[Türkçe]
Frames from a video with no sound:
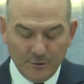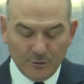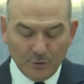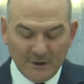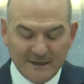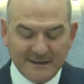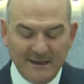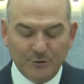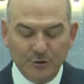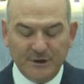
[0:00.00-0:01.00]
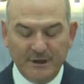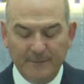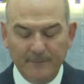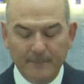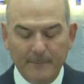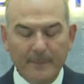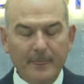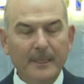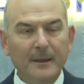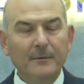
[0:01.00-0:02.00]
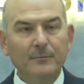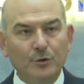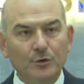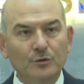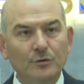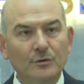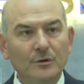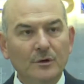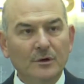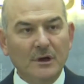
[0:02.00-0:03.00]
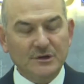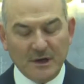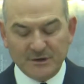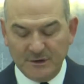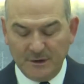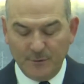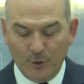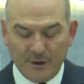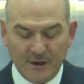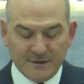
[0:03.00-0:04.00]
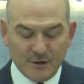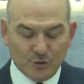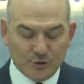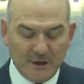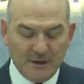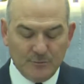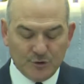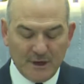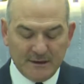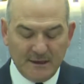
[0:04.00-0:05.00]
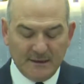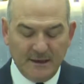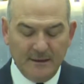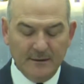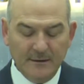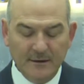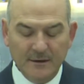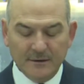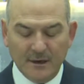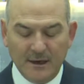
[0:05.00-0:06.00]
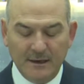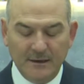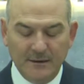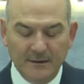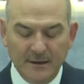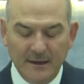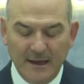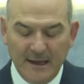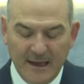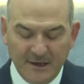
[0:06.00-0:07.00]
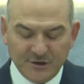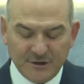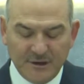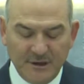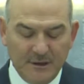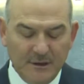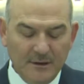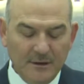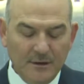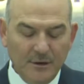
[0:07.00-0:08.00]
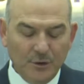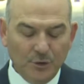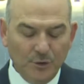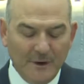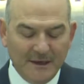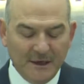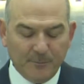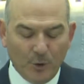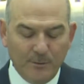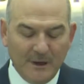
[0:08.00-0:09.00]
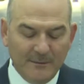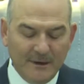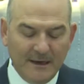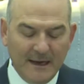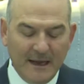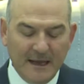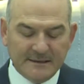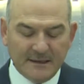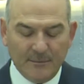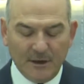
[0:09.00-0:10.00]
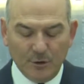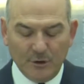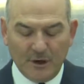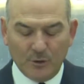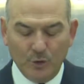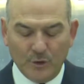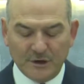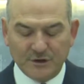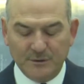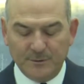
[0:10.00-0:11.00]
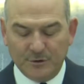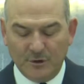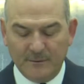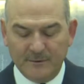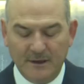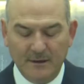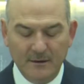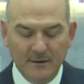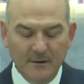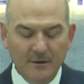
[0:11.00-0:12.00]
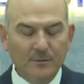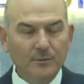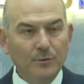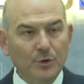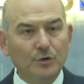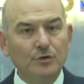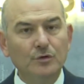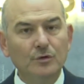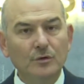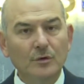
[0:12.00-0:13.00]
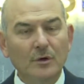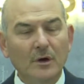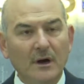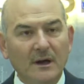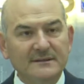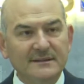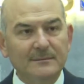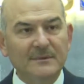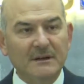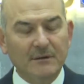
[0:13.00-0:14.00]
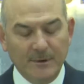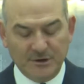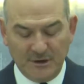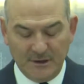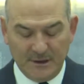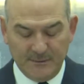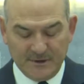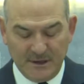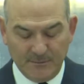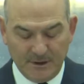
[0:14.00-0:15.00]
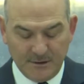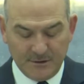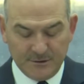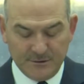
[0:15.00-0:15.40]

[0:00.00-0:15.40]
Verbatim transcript: Dolayısıyla Türkiye bugün kaçakçılık ve organize suçlarla mücadelede tarihinin en ciddi güvenlik problemleriyle eş zamanlı olarak uğraştığı bir dönemde büyük atılımlara ve başarılara imza atmaktadır.